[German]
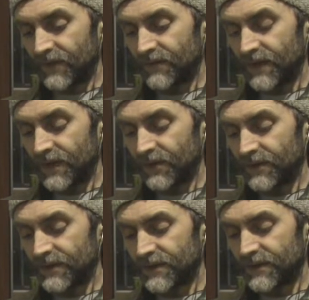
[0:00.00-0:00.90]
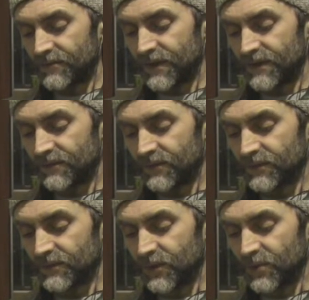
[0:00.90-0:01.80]
Viele Leute, die in meine
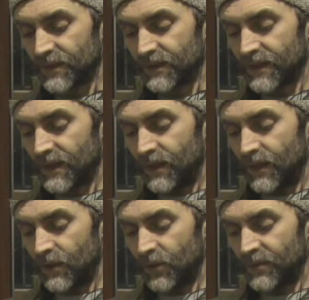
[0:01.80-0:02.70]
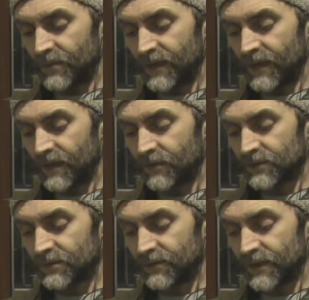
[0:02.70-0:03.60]
Wohnung kommen, loben mein,
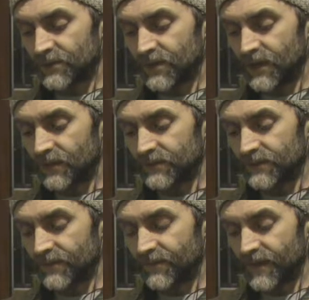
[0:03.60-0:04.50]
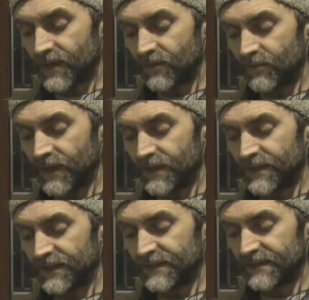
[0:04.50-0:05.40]
mein Zuhause. Bei
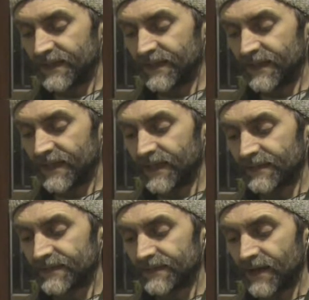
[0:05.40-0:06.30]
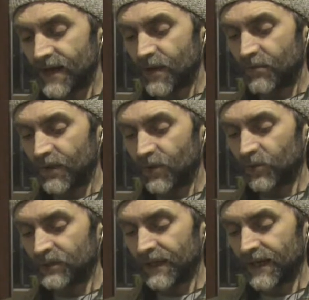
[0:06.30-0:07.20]
dir sieht es aber
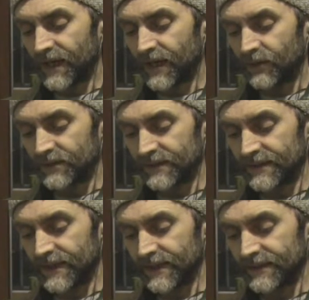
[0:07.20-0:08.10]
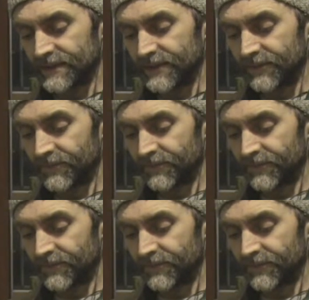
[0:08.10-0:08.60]
ordentlich aus, sagen sie.